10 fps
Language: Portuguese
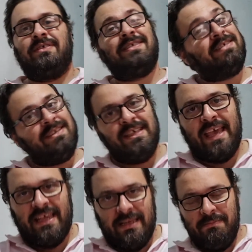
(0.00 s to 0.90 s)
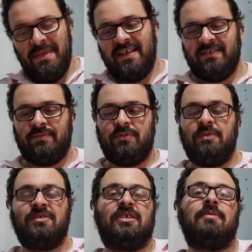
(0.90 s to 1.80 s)
sim, é ele mesmo.
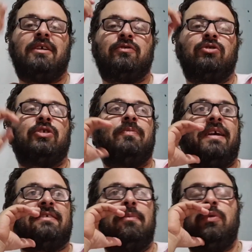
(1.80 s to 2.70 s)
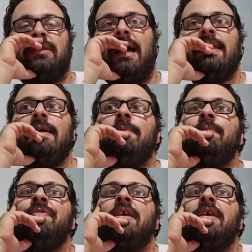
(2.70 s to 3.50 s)
Estamos aqui mais um dia no País da Putaria.